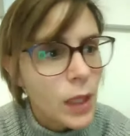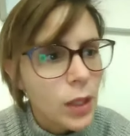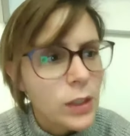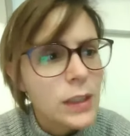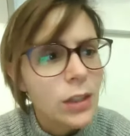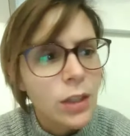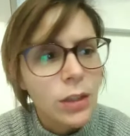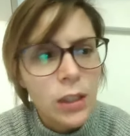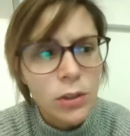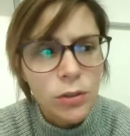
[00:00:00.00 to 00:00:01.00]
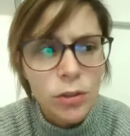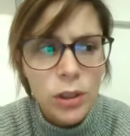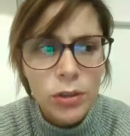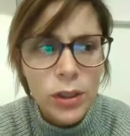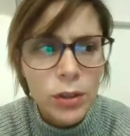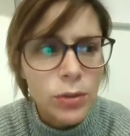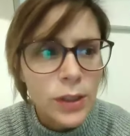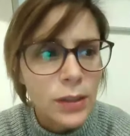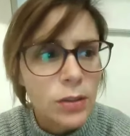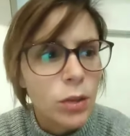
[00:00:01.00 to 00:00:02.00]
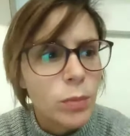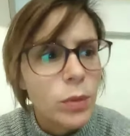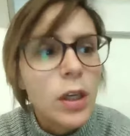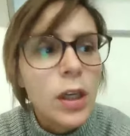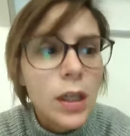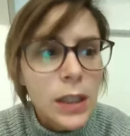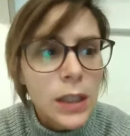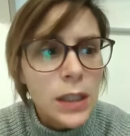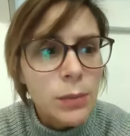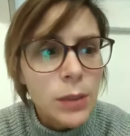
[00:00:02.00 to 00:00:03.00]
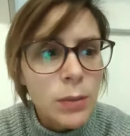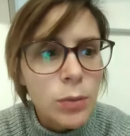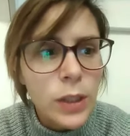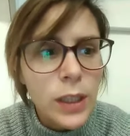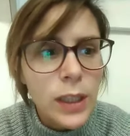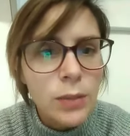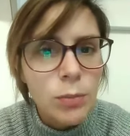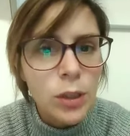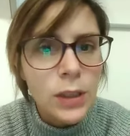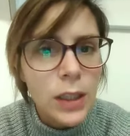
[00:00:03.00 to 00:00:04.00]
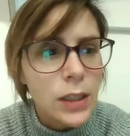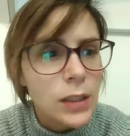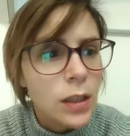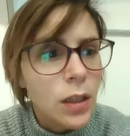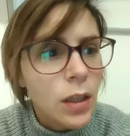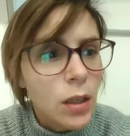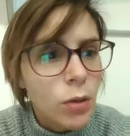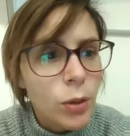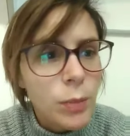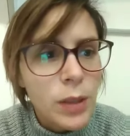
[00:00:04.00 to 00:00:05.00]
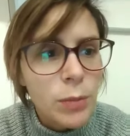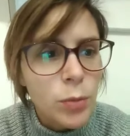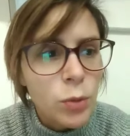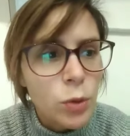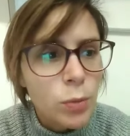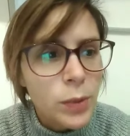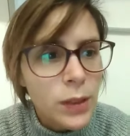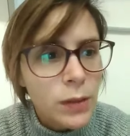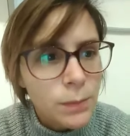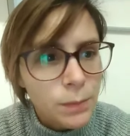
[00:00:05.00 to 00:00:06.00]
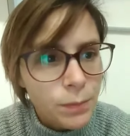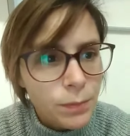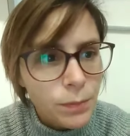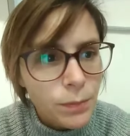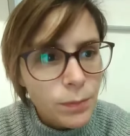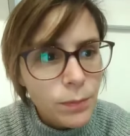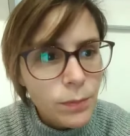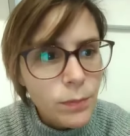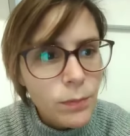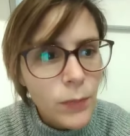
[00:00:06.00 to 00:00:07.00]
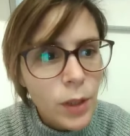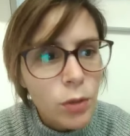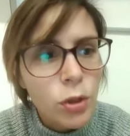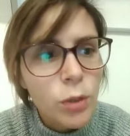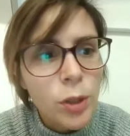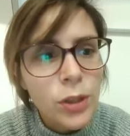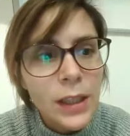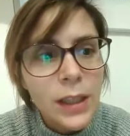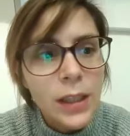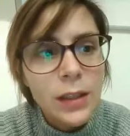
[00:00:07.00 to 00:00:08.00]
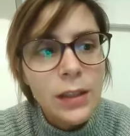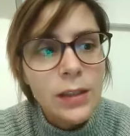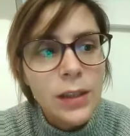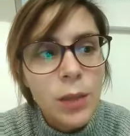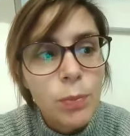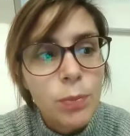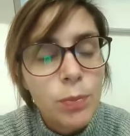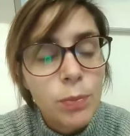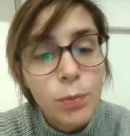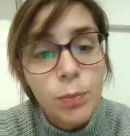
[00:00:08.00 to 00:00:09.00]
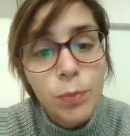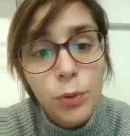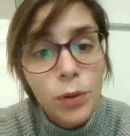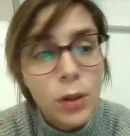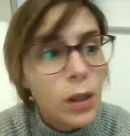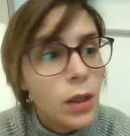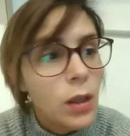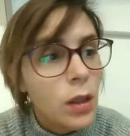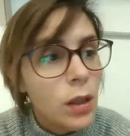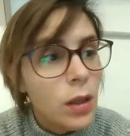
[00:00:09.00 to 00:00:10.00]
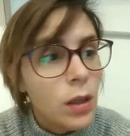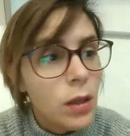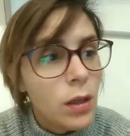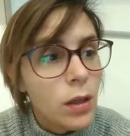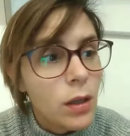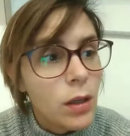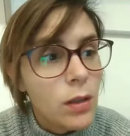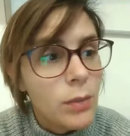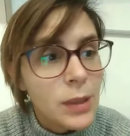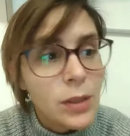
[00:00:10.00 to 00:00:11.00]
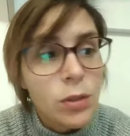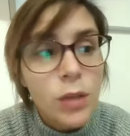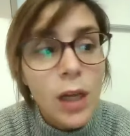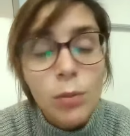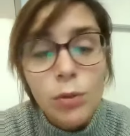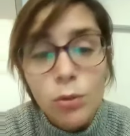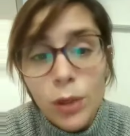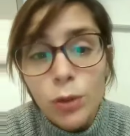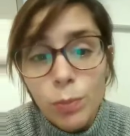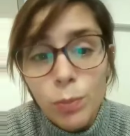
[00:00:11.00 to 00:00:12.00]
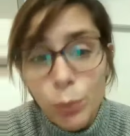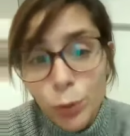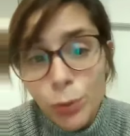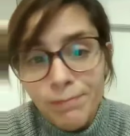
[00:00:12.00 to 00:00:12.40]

Alors ici, il, donnait deux exemples. Is minimo get mortalis, qui minimum cupit Donc le mortel qui désire peu, euh, bah, celui-là a besoin de peu.